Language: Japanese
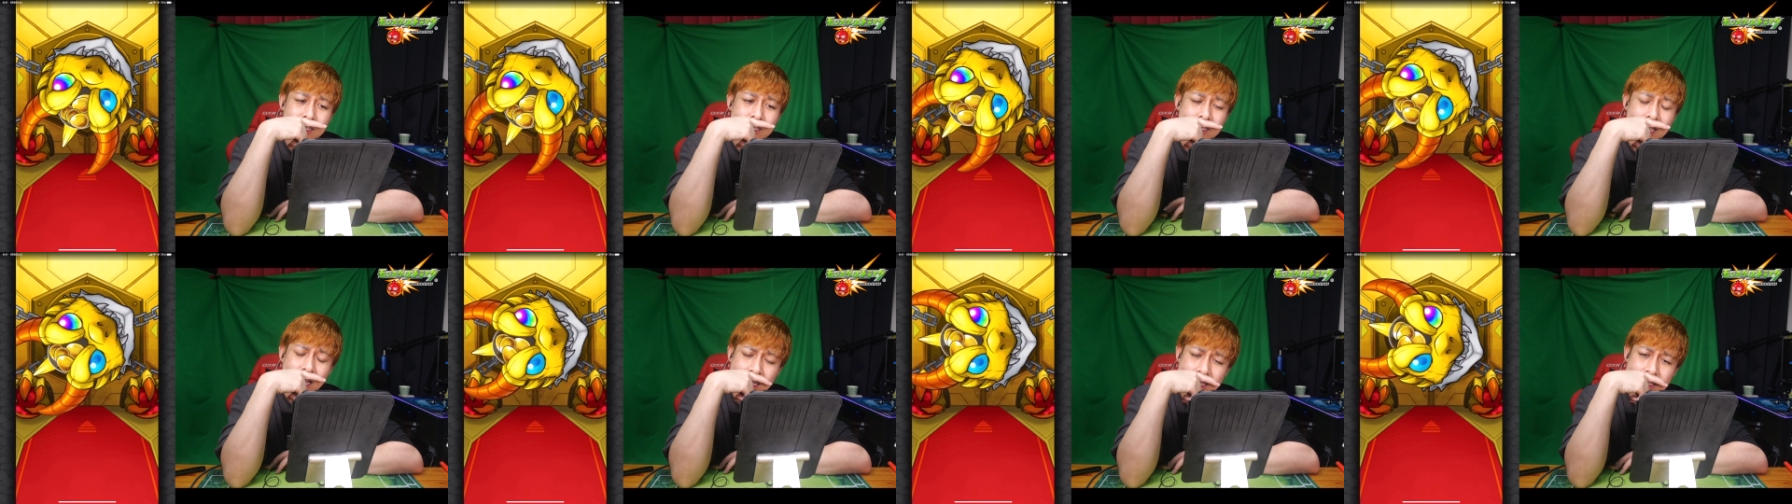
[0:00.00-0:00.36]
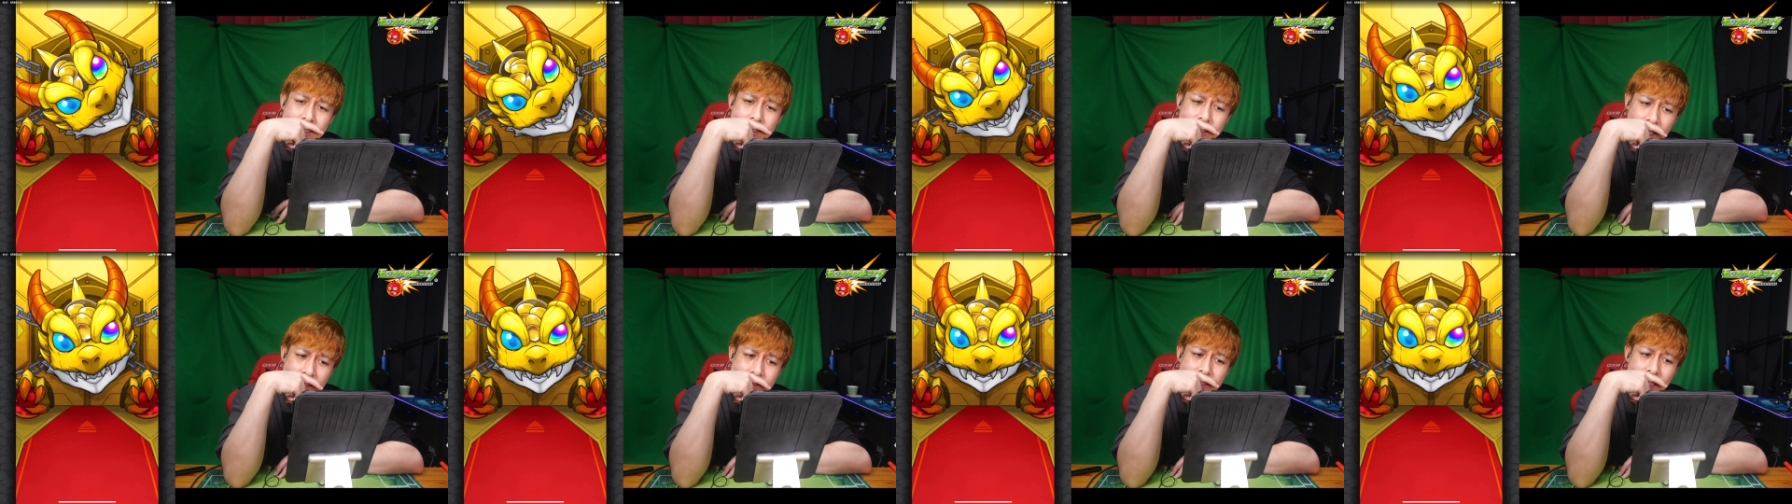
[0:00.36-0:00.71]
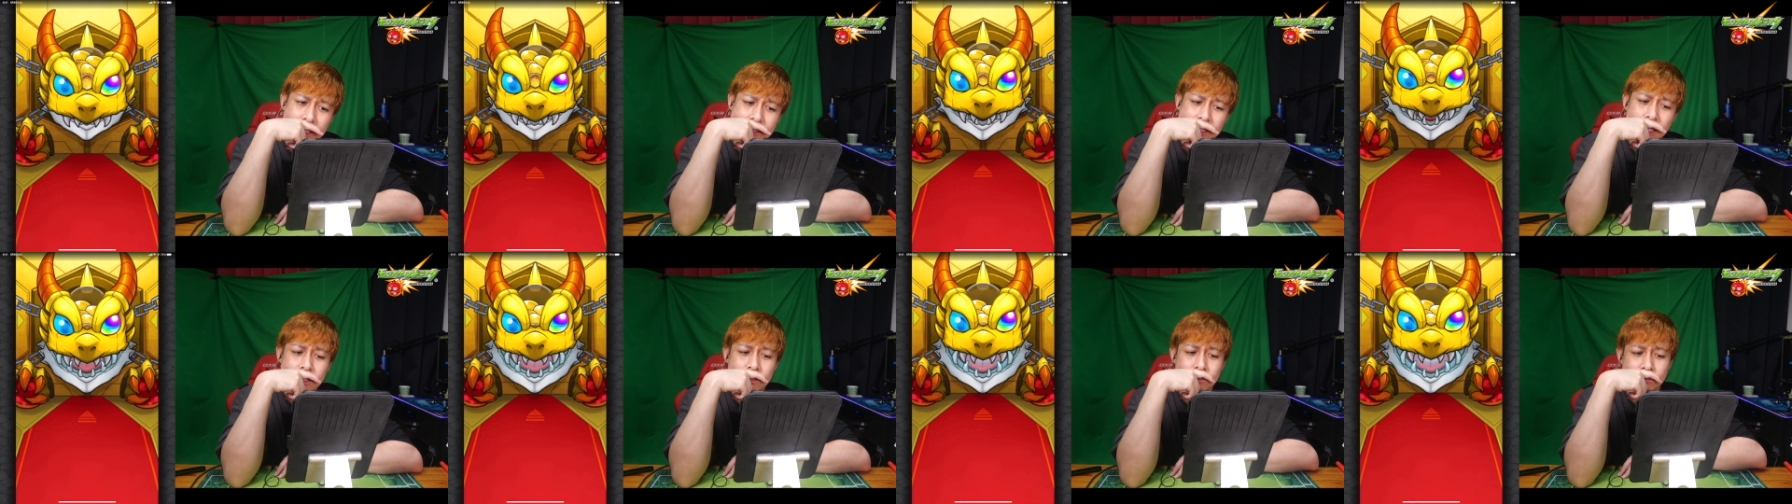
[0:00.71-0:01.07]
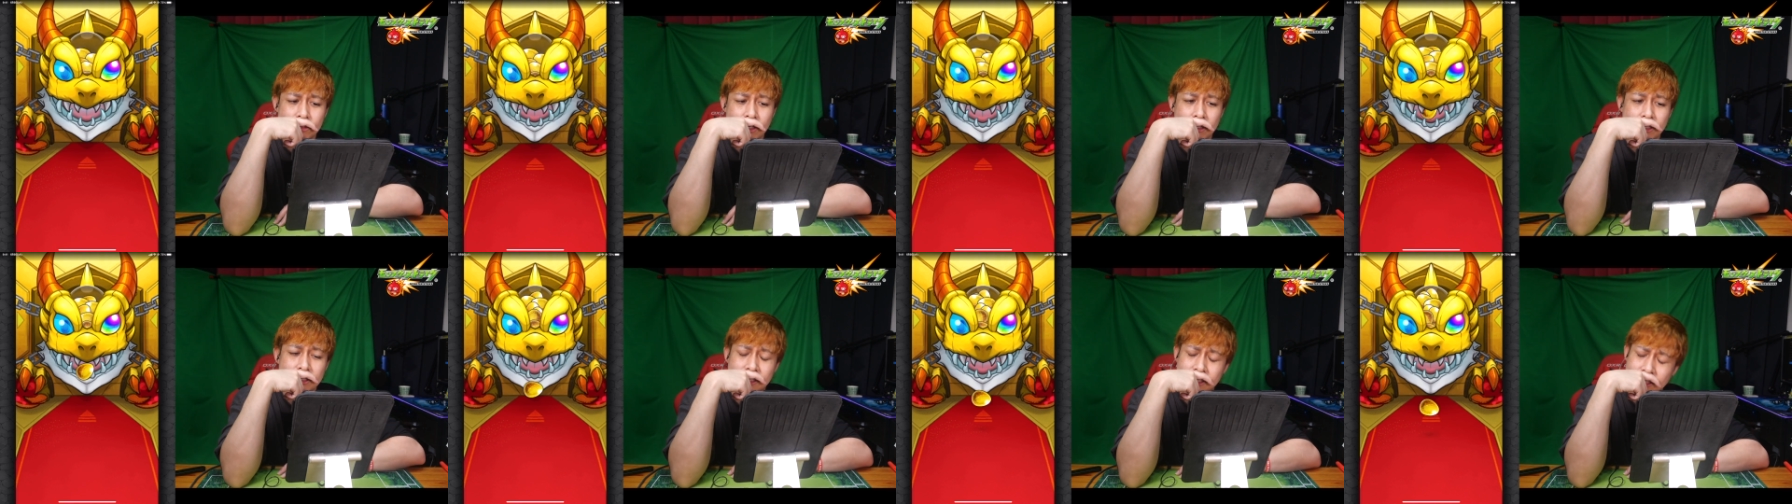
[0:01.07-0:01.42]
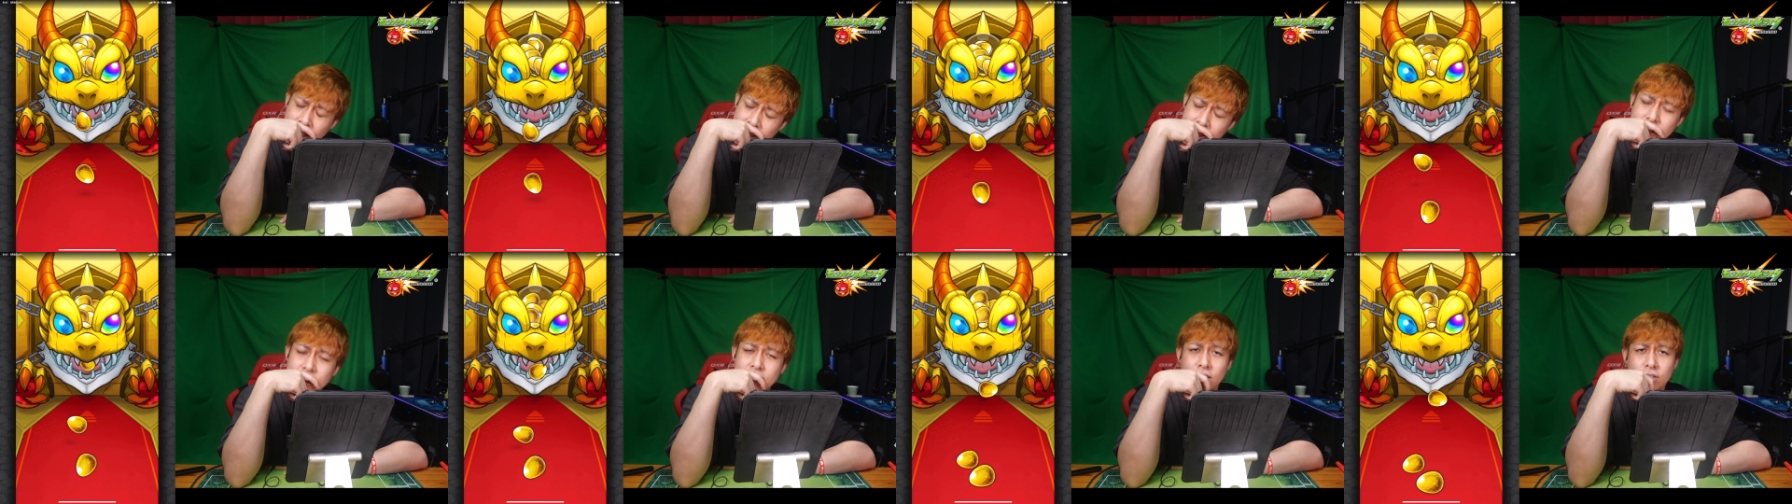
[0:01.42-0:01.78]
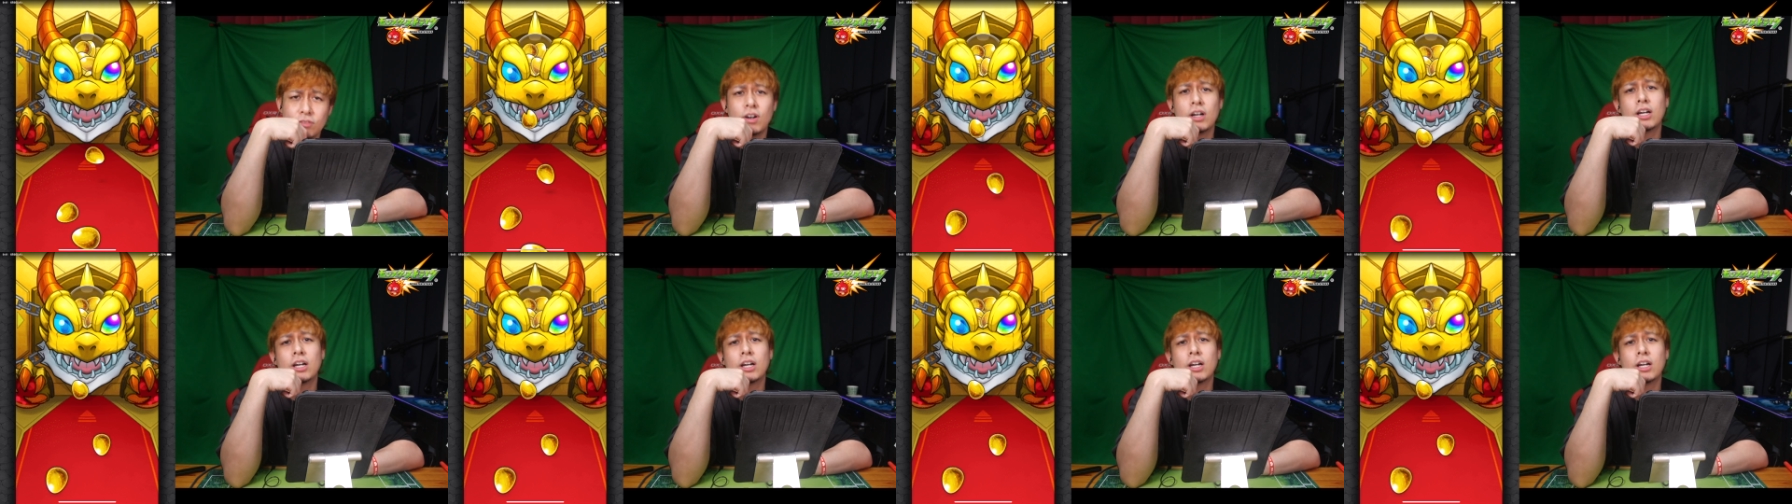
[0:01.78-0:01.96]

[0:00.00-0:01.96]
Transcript: 何が刺さるのかは全然